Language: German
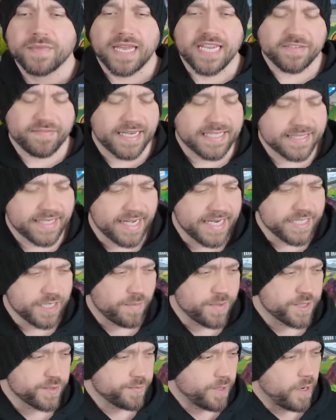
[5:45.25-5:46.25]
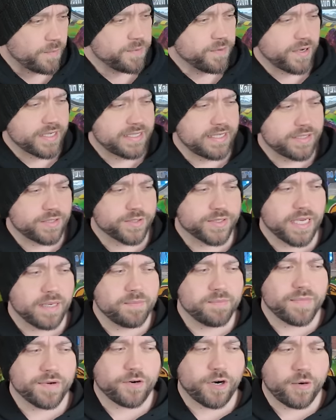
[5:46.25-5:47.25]
ich weiß gar nicht, ob ich es überhaupt noch richtig
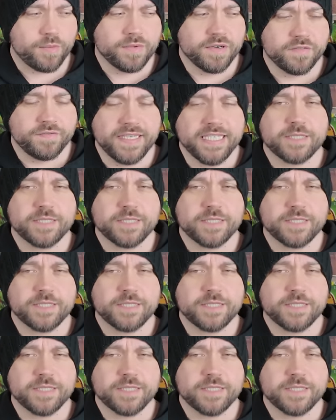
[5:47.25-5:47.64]
zusammenbekomme,